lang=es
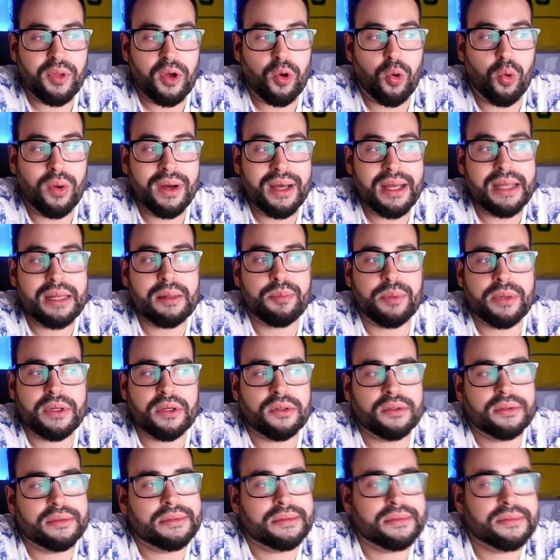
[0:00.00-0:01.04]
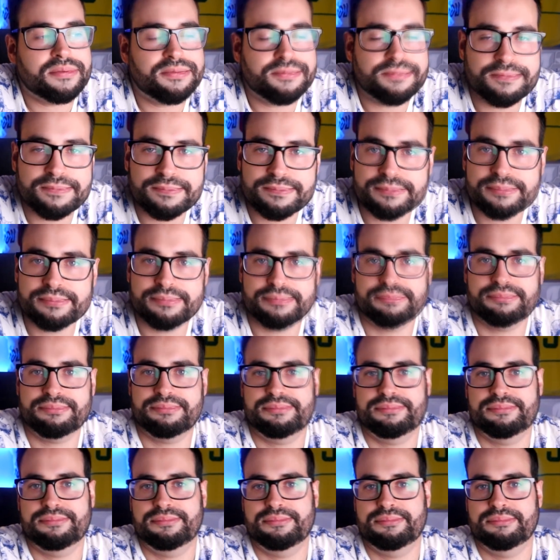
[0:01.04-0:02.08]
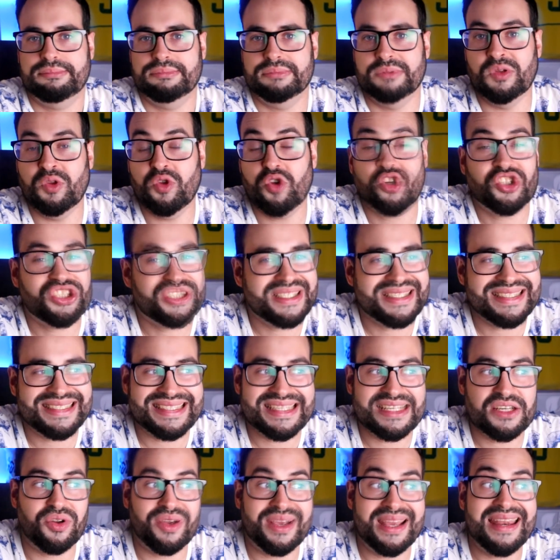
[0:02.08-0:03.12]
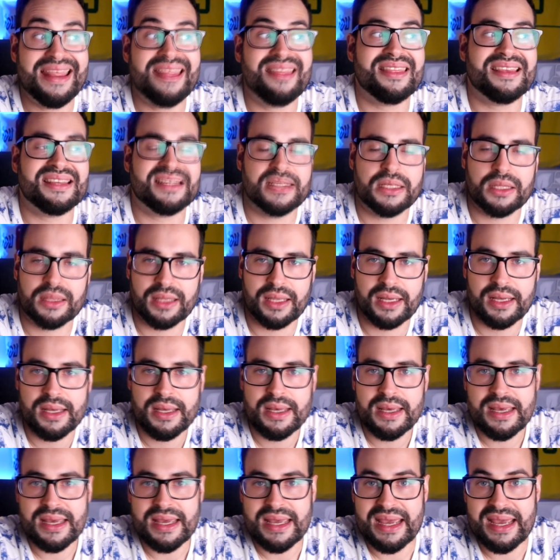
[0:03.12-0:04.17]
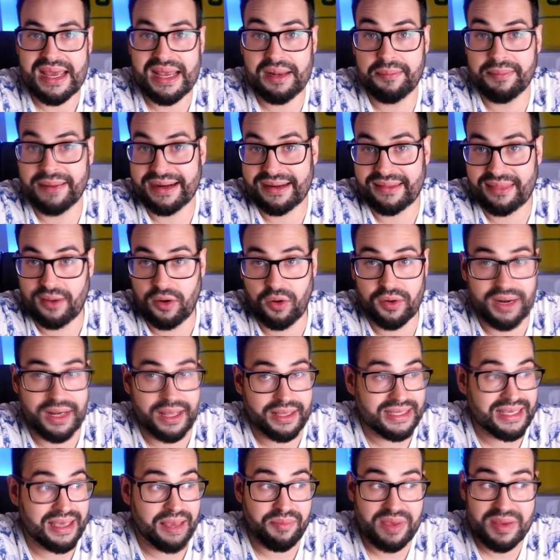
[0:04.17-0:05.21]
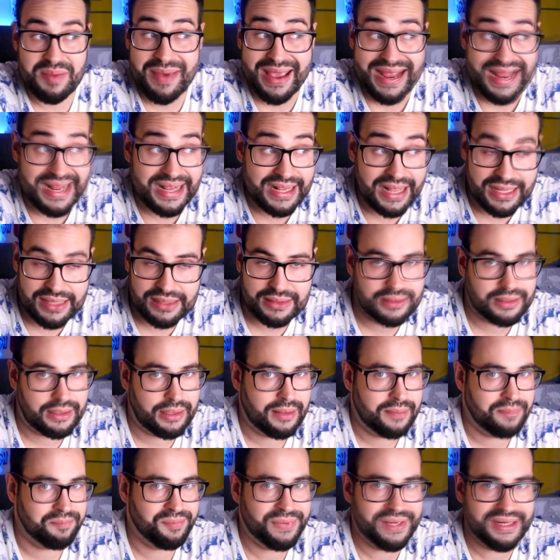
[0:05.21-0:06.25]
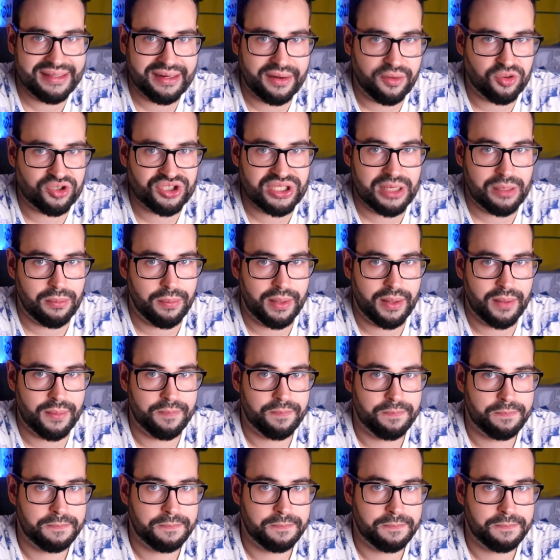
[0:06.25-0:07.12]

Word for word: puede jugar, pero no sé si es lo que necesita el Barcelona. Y a mí me encanta Bernardo Silva,